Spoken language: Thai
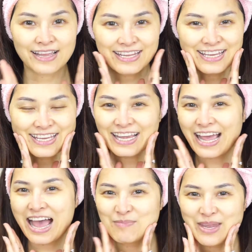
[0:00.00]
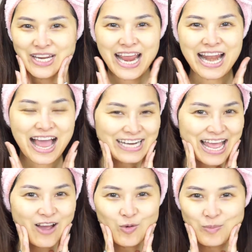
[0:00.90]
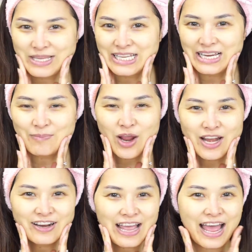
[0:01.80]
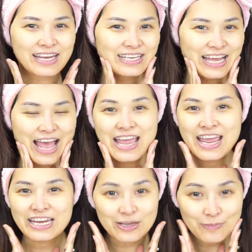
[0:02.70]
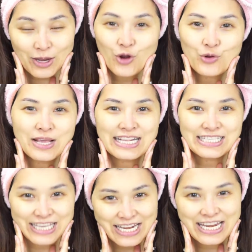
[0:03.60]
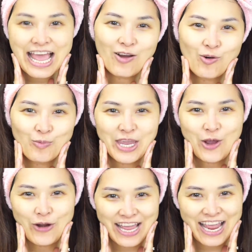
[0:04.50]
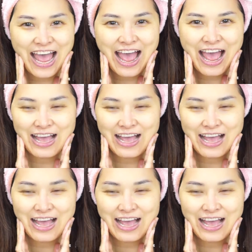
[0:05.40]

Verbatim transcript: นี่ค่ะมิก็ได้ล้างหน้าของมิเสร็จเรียบร้อยแล้วนะคะนี่นะคะเดี๋ยวมิขออนุญาตเช็ดหน้าของมิก่อนนะคะ